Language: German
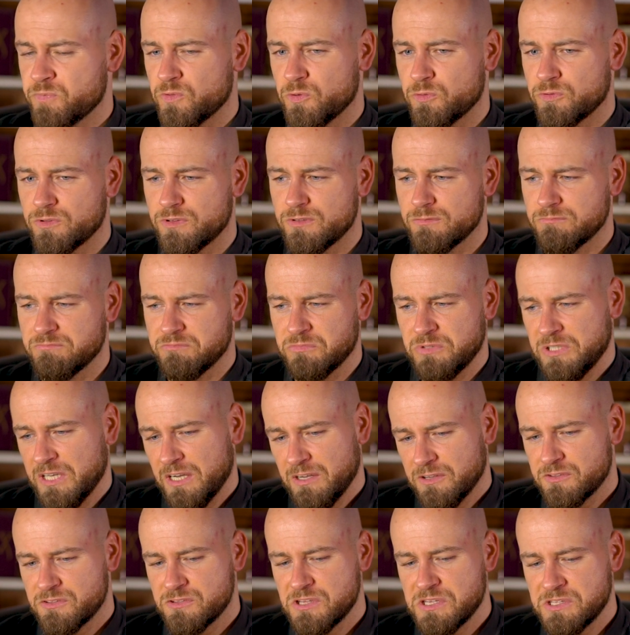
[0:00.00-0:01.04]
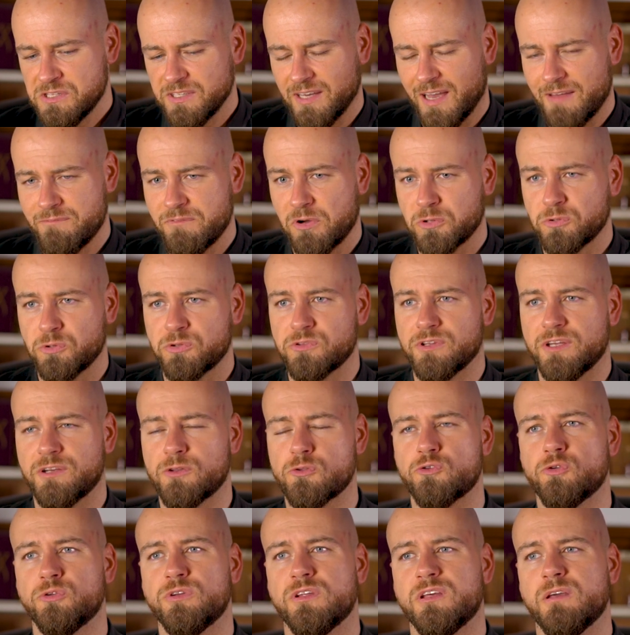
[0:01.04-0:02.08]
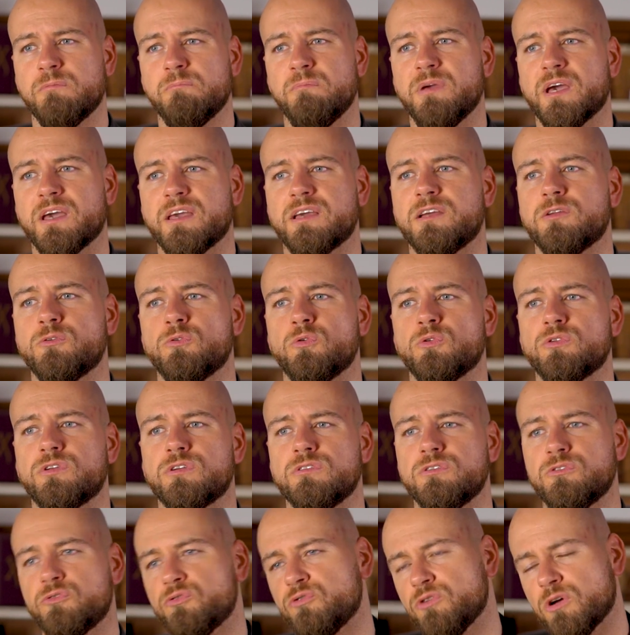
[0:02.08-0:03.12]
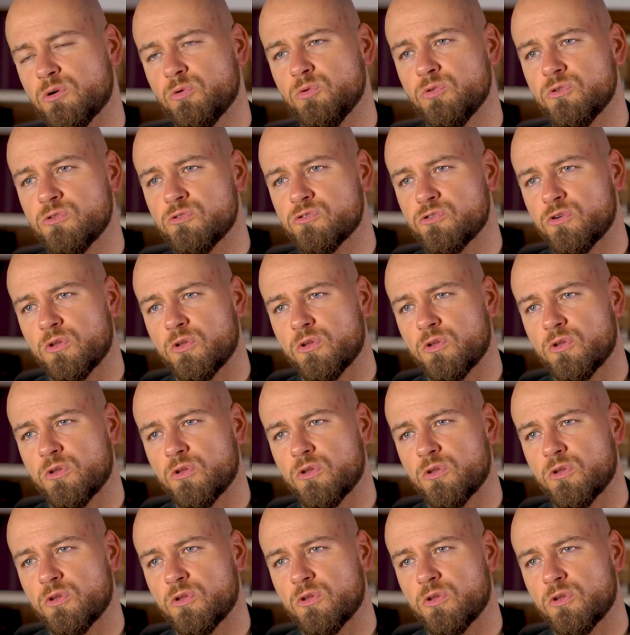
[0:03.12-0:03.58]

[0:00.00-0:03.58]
Und ja, zieht dich einfach durch seine schöne himbeerige Note nicht nach unten,